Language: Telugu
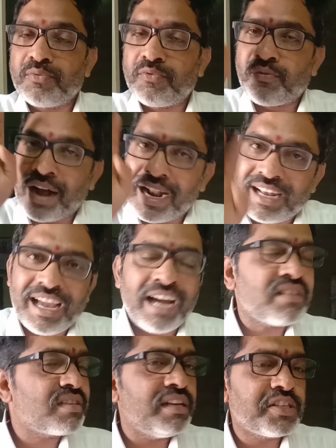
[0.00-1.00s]
వాడే
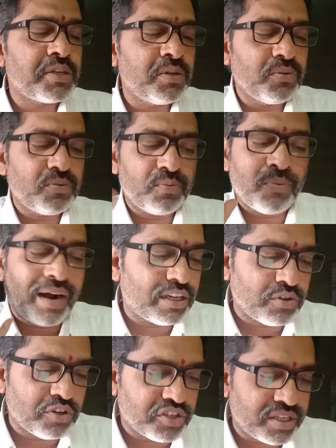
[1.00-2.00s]
ఆన్సర్ ఇచ్చిండు వాడే
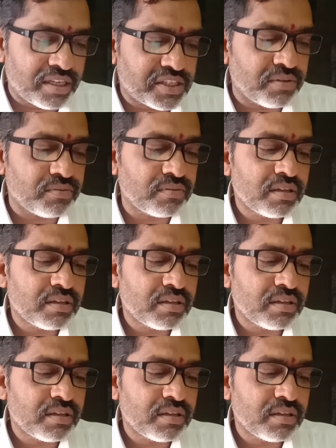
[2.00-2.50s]
క్వశ్చన్ ఇచ్చిండు